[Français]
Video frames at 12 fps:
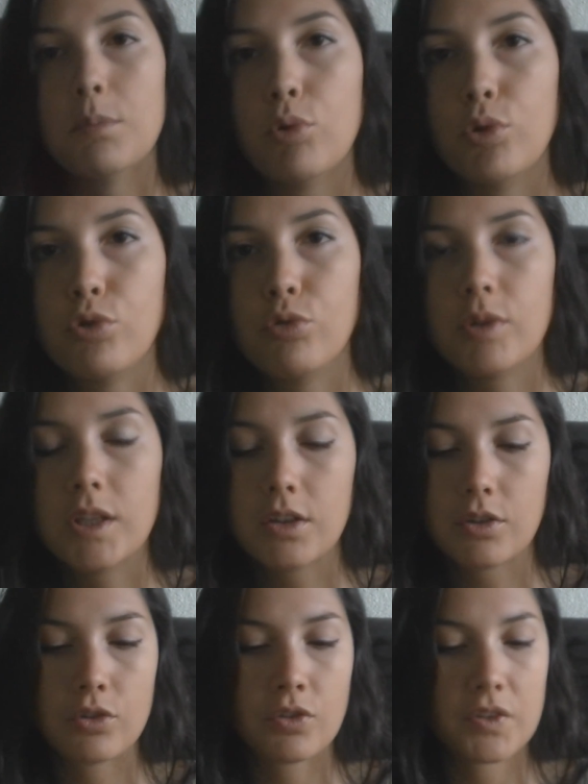des produits
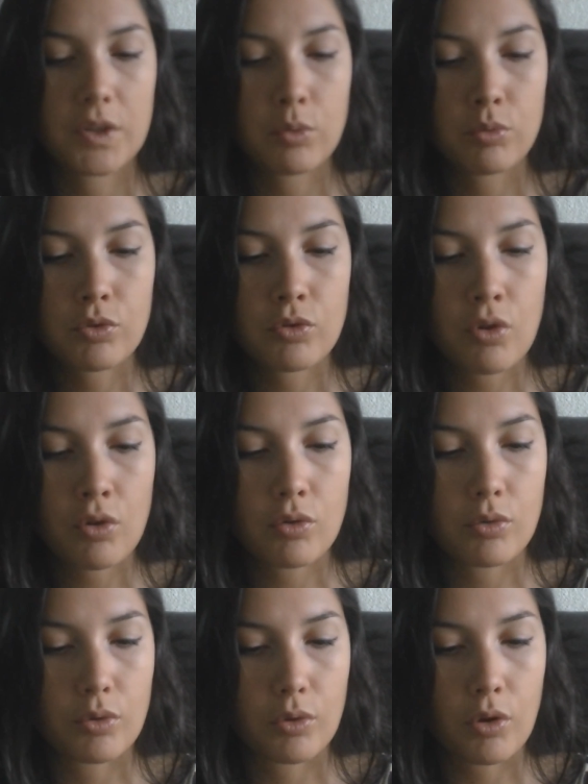euh, dans des contenants
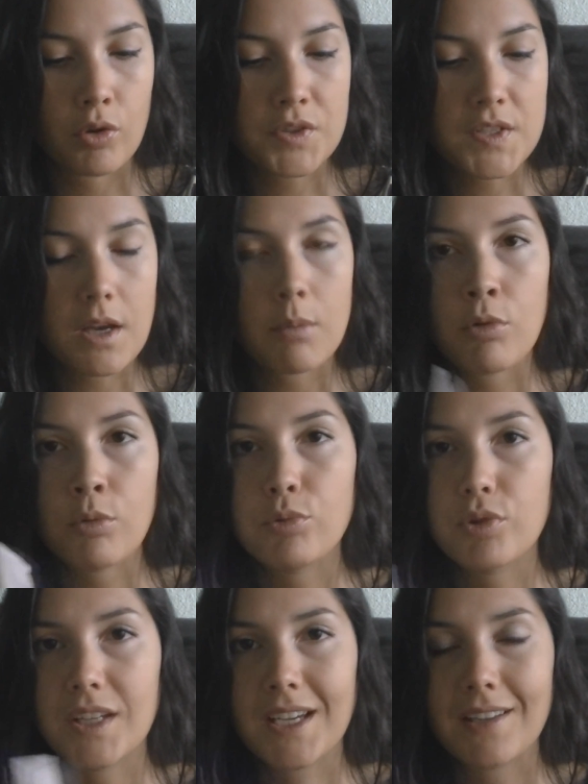entièrement
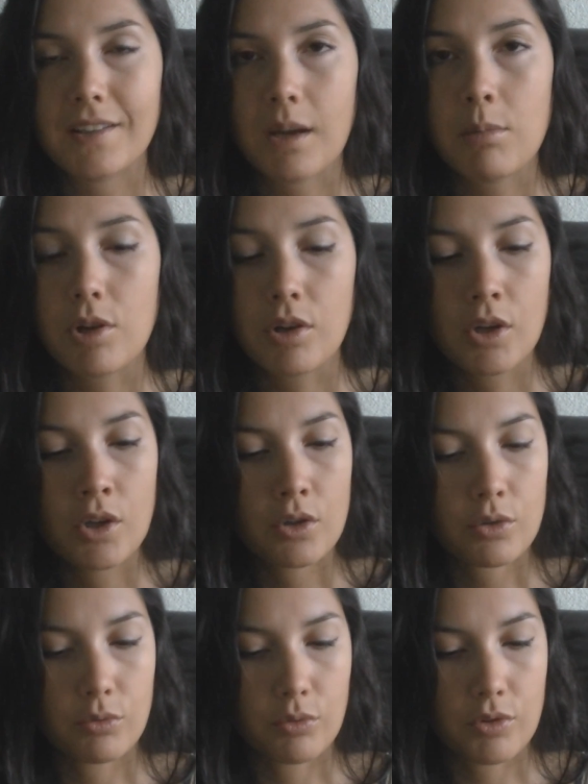biodégradables.
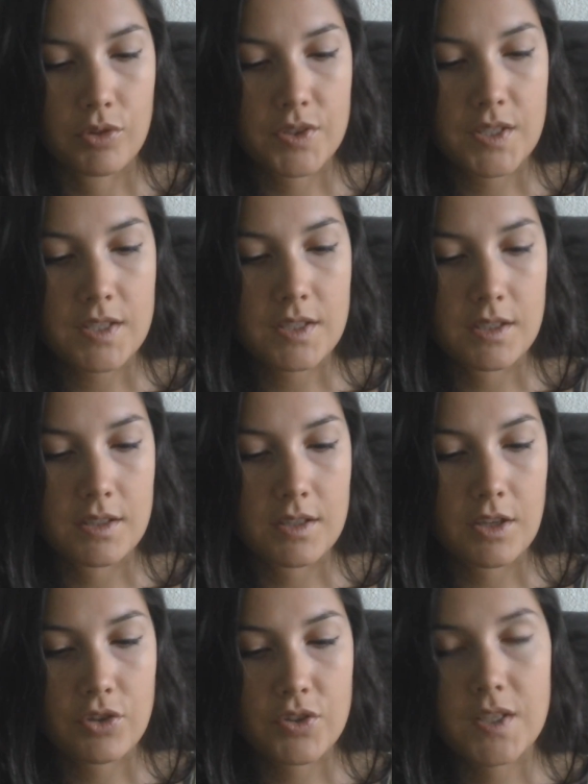Donc ça c'est
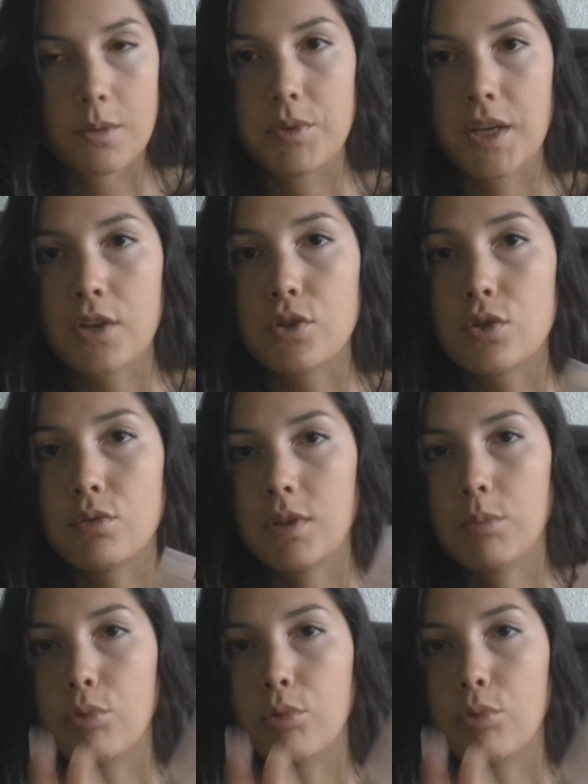quelque chose qui est bien. Ce sont